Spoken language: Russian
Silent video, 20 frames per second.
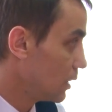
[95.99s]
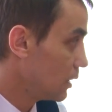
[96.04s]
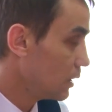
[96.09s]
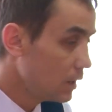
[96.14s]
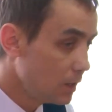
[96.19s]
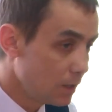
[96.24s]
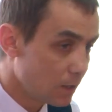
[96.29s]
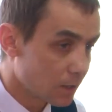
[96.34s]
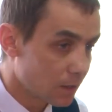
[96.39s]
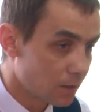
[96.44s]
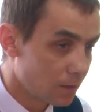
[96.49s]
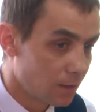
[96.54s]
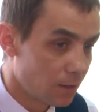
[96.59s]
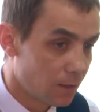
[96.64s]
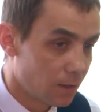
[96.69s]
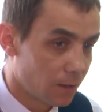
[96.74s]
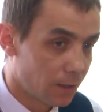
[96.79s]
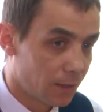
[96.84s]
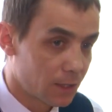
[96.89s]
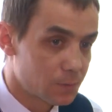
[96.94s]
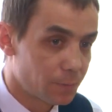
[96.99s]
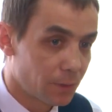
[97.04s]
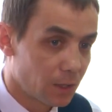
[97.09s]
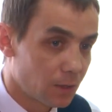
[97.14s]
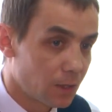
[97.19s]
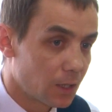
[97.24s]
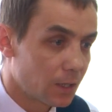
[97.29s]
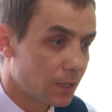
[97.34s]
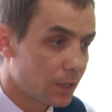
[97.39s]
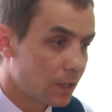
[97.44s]
И
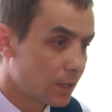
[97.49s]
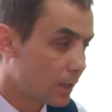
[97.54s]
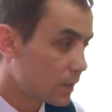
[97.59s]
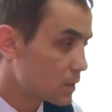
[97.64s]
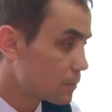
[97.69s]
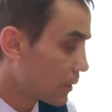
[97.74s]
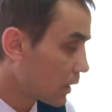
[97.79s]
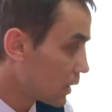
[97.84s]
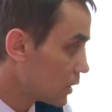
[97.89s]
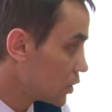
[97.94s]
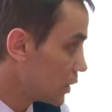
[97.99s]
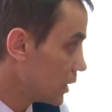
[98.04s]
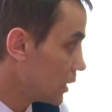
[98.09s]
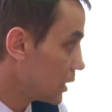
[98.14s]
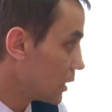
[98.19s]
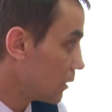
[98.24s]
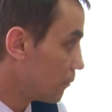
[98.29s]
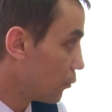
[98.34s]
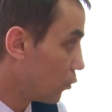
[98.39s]
э, распоряжение,